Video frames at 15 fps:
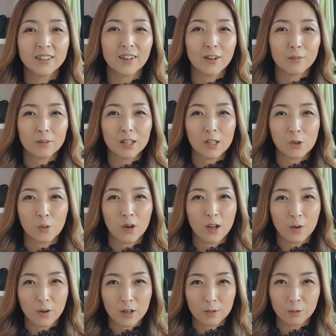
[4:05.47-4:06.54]
여러분의
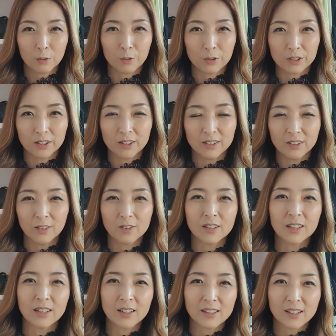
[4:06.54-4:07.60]
좋아요와 구독은
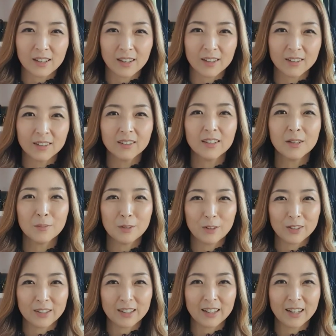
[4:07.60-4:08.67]
언제나 제게 큰 힘이
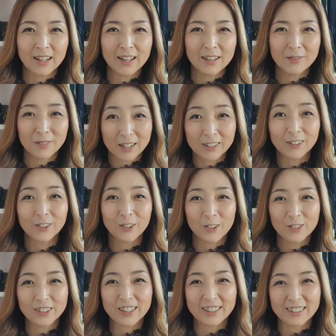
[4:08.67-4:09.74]
되니까 많은
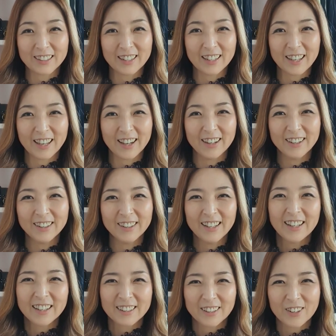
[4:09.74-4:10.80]
응원 부탁드릴게요.
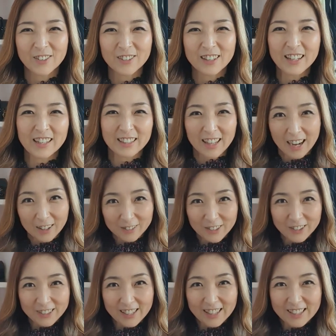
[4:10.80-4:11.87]
그럼 우리 다음
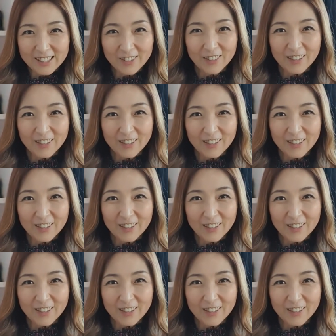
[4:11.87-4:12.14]
영상에서